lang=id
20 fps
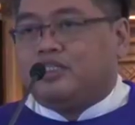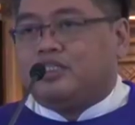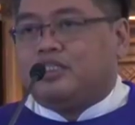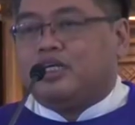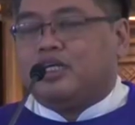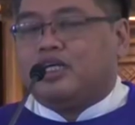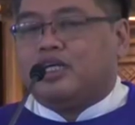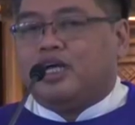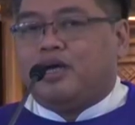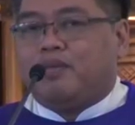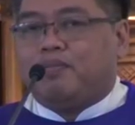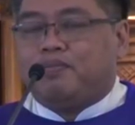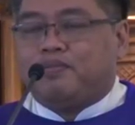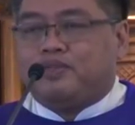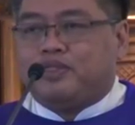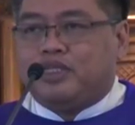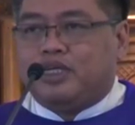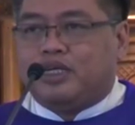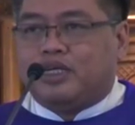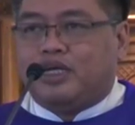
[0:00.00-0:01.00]

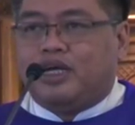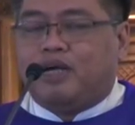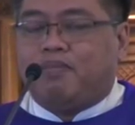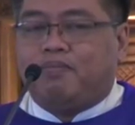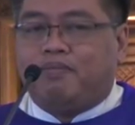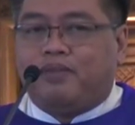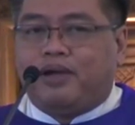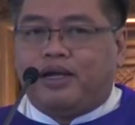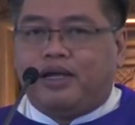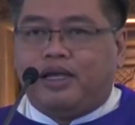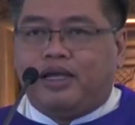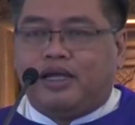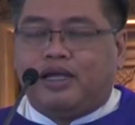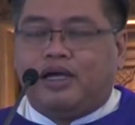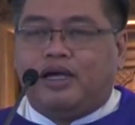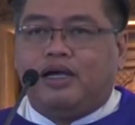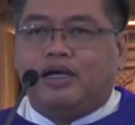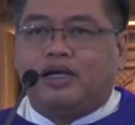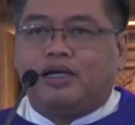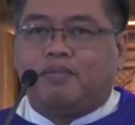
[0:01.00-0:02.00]
sikap-sikap
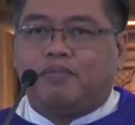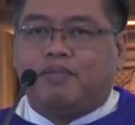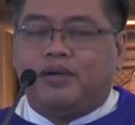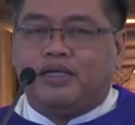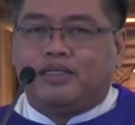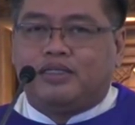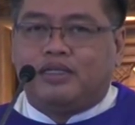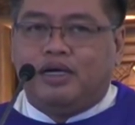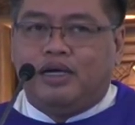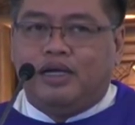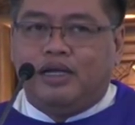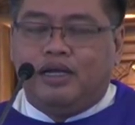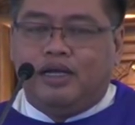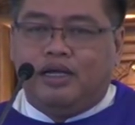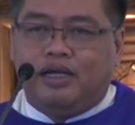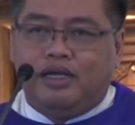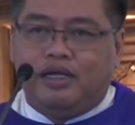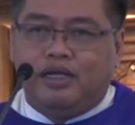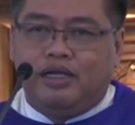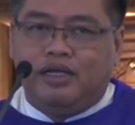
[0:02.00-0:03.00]
mereka kepada Allah.